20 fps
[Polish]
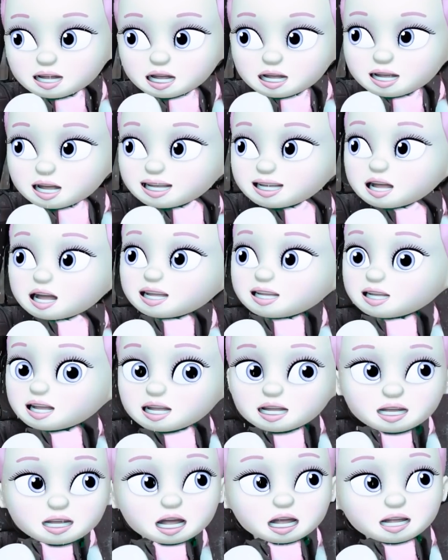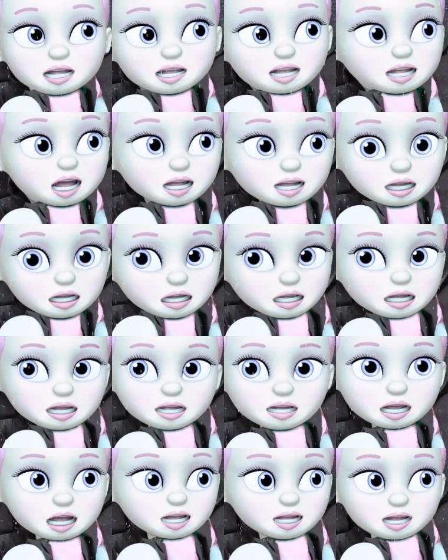O, nie
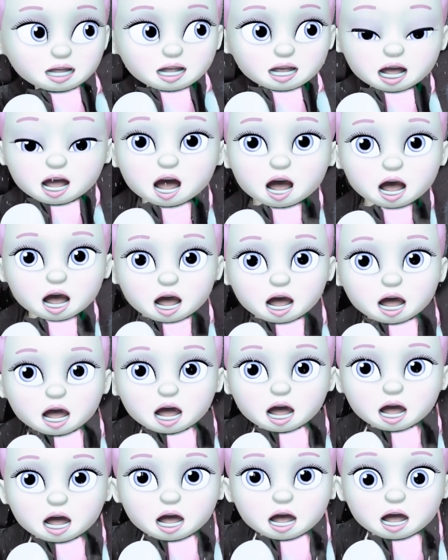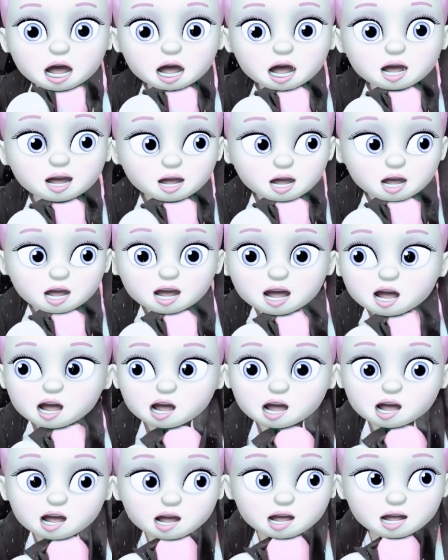czuję rąk. Czy ja
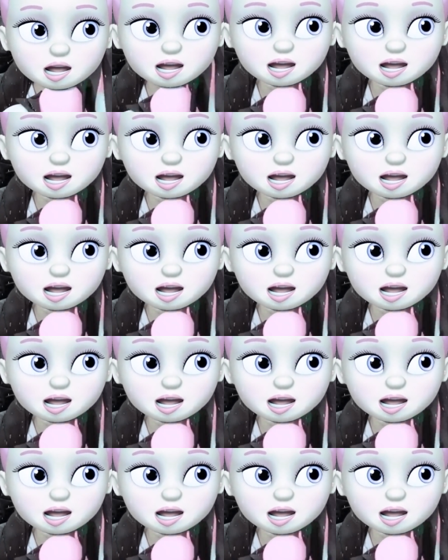spadam?